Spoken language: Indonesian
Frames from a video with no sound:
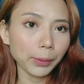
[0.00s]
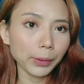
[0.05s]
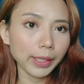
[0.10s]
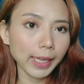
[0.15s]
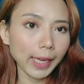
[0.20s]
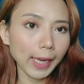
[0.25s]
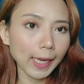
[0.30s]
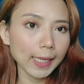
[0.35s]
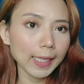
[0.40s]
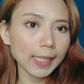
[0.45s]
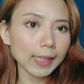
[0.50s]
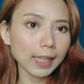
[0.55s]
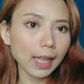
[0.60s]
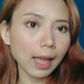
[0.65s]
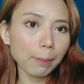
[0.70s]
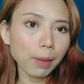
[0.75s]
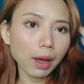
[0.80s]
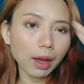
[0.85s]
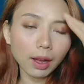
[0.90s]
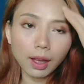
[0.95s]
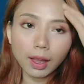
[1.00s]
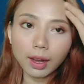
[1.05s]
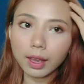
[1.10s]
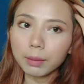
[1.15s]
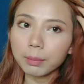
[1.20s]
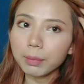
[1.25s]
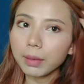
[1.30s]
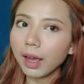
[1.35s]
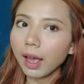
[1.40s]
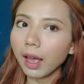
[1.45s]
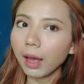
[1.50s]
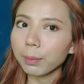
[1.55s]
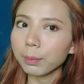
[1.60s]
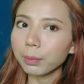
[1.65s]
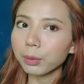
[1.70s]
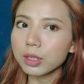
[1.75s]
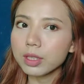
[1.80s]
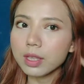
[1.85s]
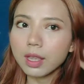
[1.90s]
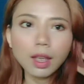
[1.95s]
Oke, okay, kita bakalan
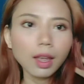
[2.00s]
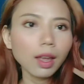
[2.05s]
menghapus